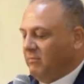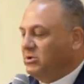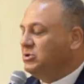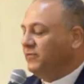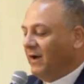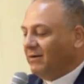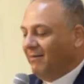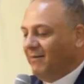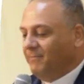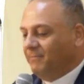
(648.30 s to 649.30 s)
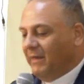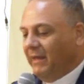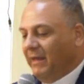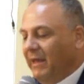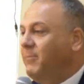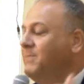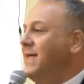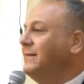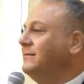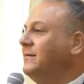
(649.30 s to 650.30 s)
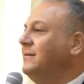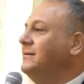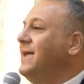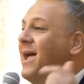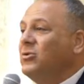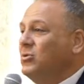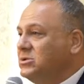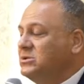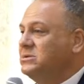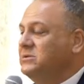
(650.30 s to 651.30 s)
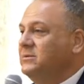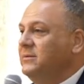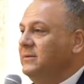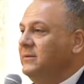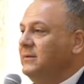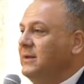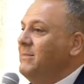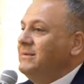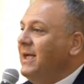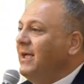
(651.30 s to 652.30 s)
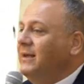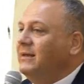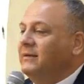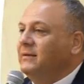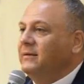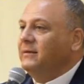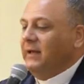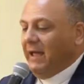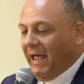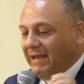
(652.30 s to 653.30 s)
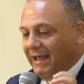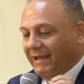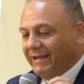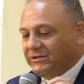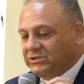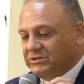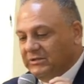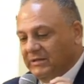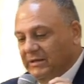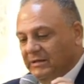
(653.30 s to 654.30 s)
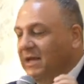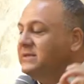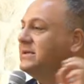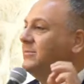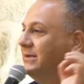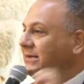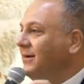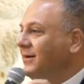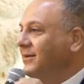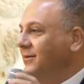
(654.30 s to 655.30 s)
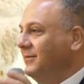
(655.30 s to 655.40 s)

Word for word: بنشوف أقام ابنة يايروس لما دخل قال لها ايش؟ يا صبية